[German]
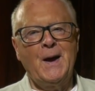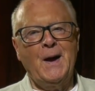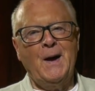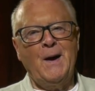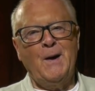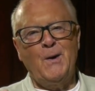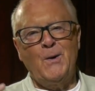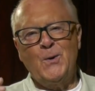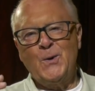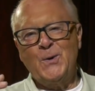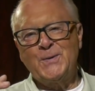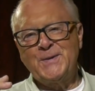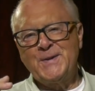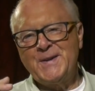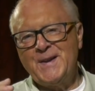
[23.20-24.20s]
auch
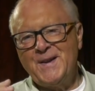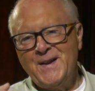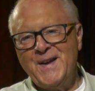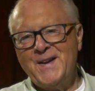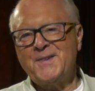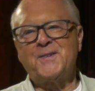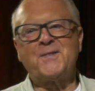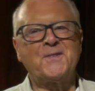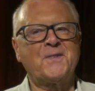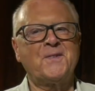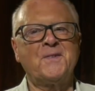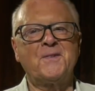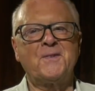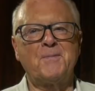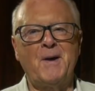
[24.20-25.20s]
die
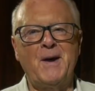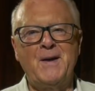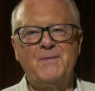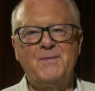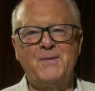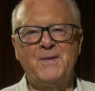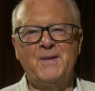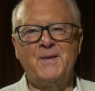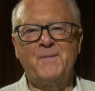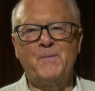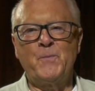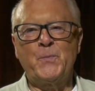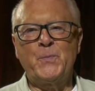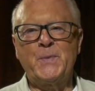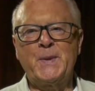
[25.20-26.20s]
letzten Zweifel,
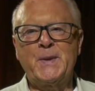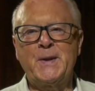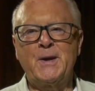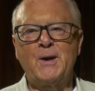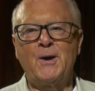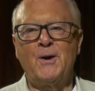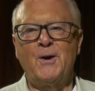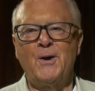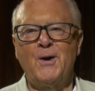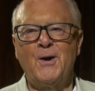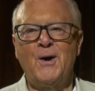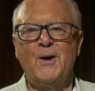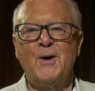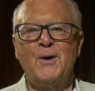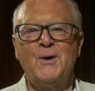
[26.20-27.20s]
die
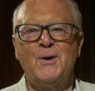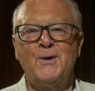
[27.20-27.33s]
euer